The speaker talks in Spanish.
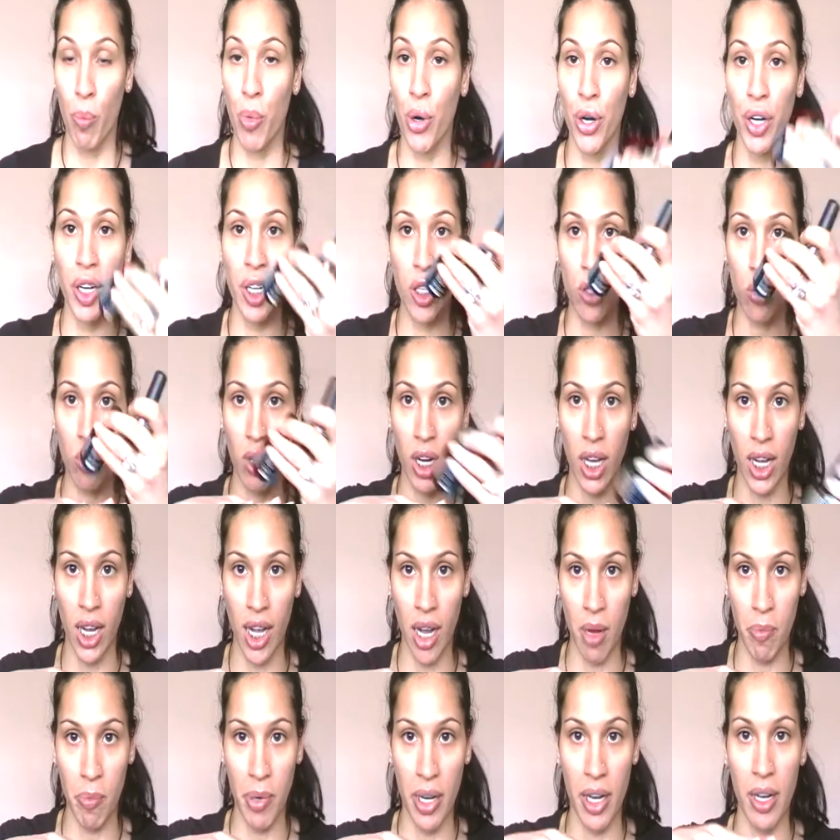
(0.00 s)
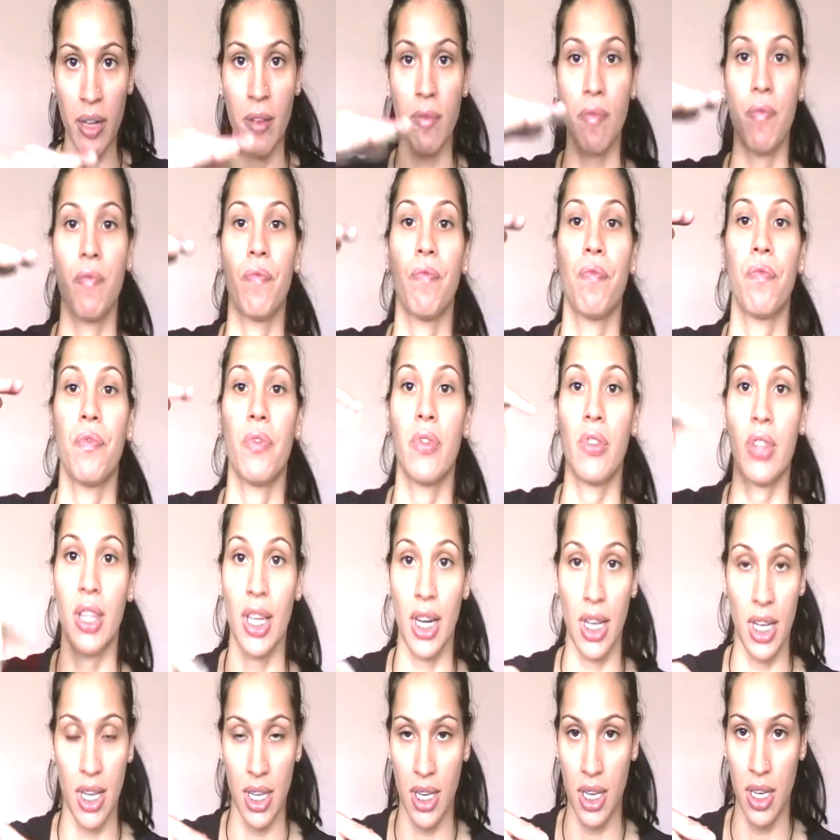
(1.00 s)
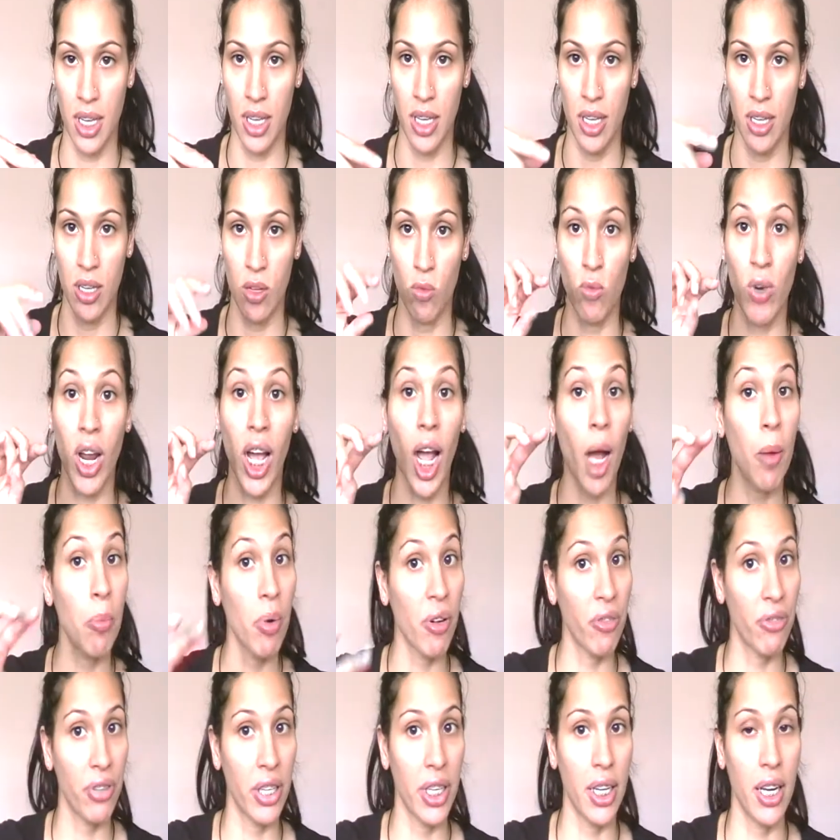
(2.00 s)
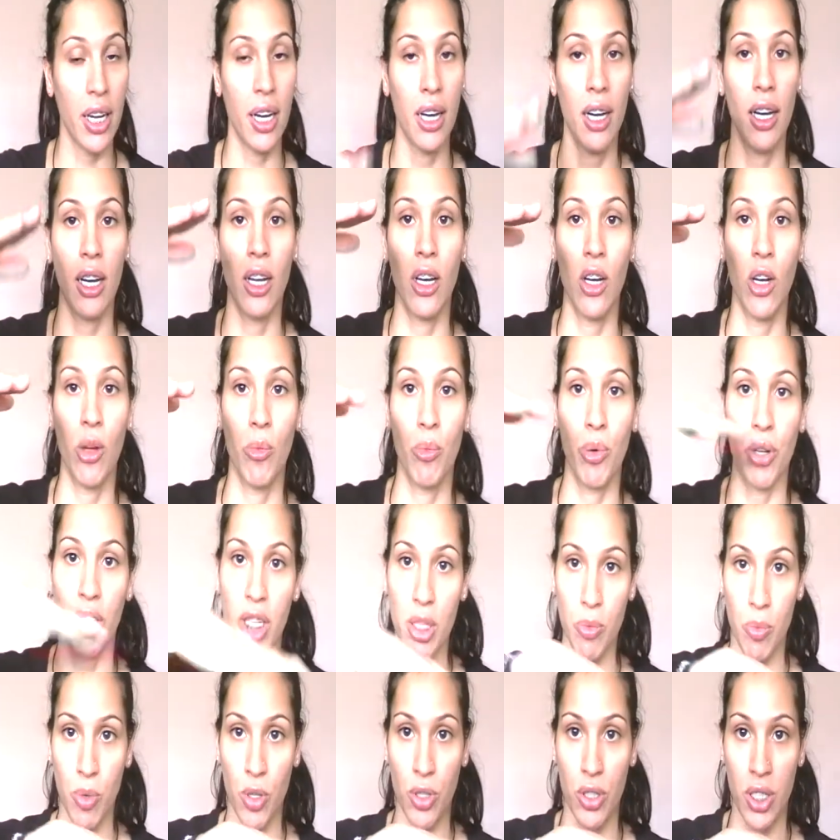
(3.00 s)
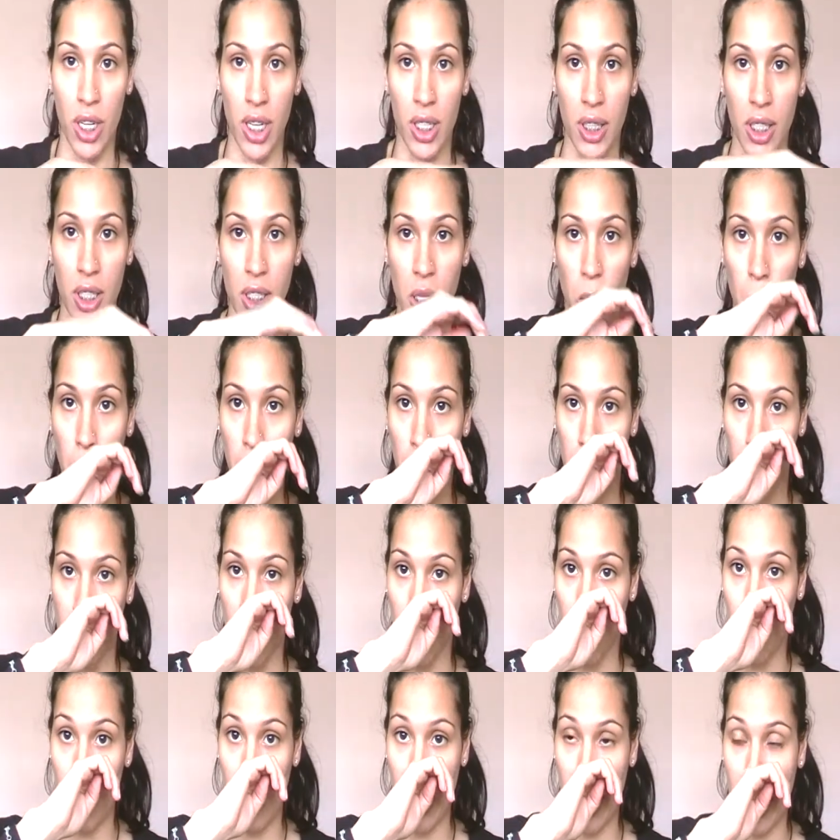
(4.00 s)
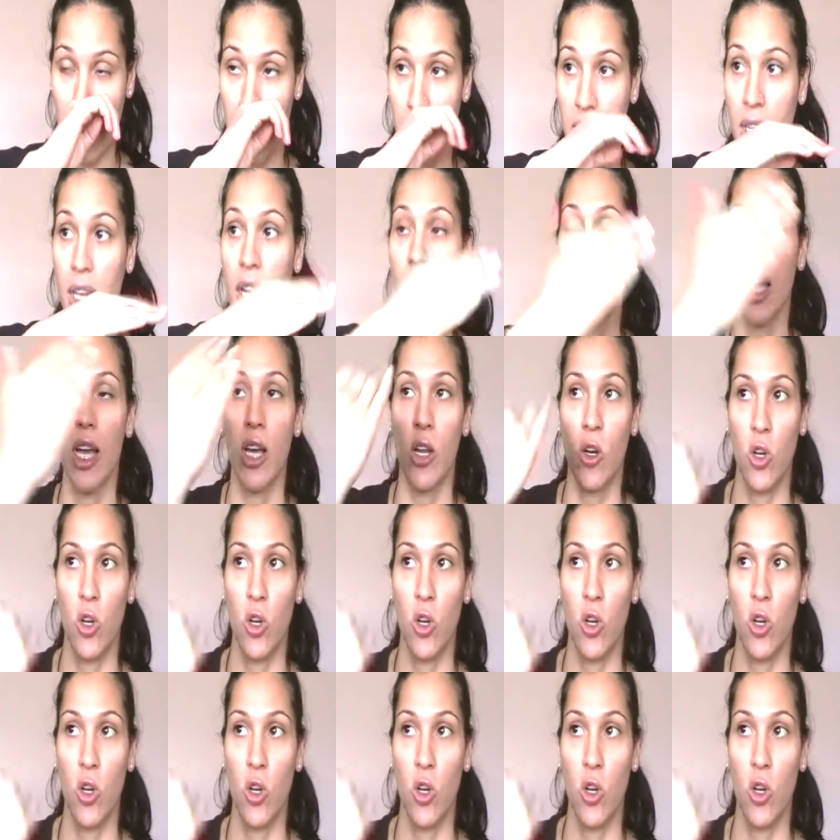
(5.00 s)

Ponéis una capa, eh, una capa fina, lo ponéis por 30 segundos a curar,